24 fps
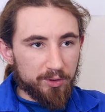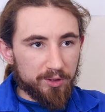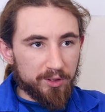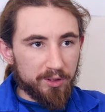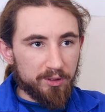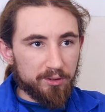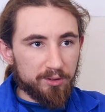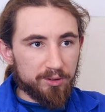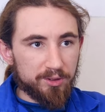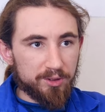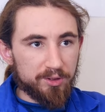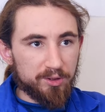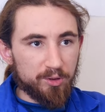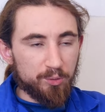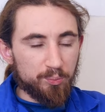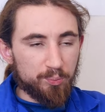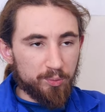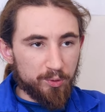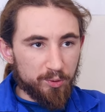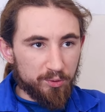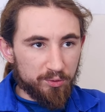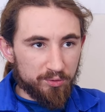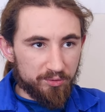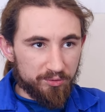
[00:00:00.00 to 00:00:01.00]
tego, że są
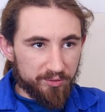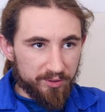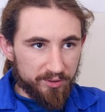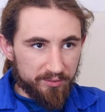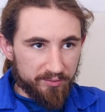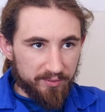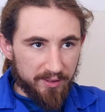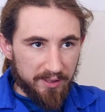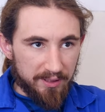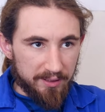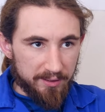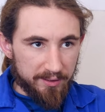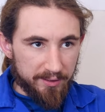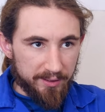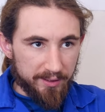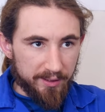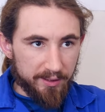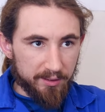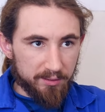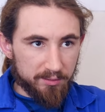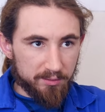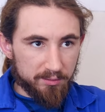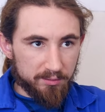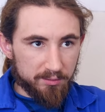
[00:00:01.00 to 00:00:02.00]

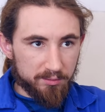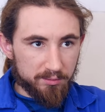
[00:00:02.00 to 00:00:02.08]
porównywalne,